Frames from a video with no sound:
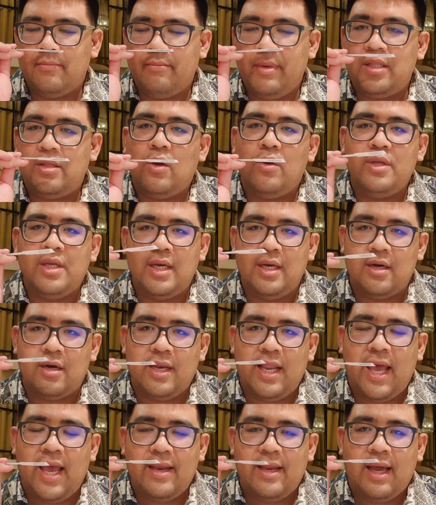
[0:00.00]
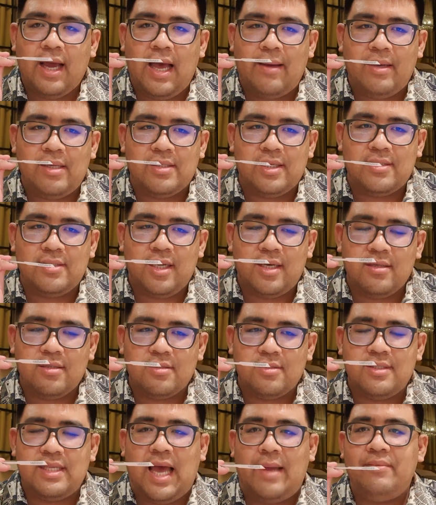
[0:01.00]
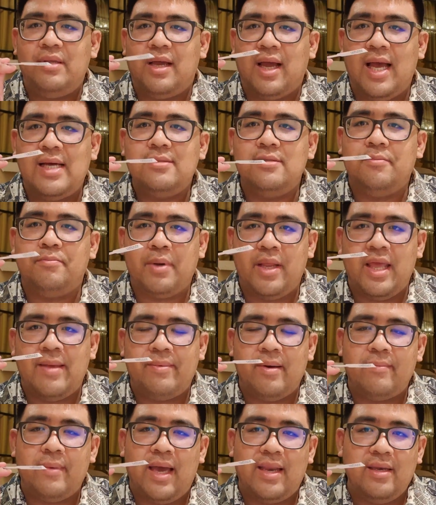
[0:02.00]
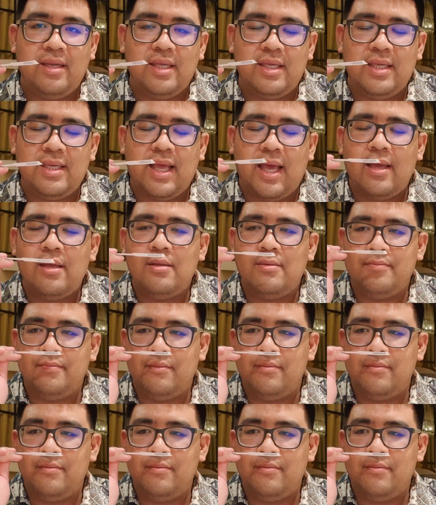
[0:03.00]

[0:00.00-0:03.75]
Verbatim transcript: ไม่ต้องเยอะก็ได้นะครับ อาจจะสัก3-5สเปรย์ประมาณนี้นะ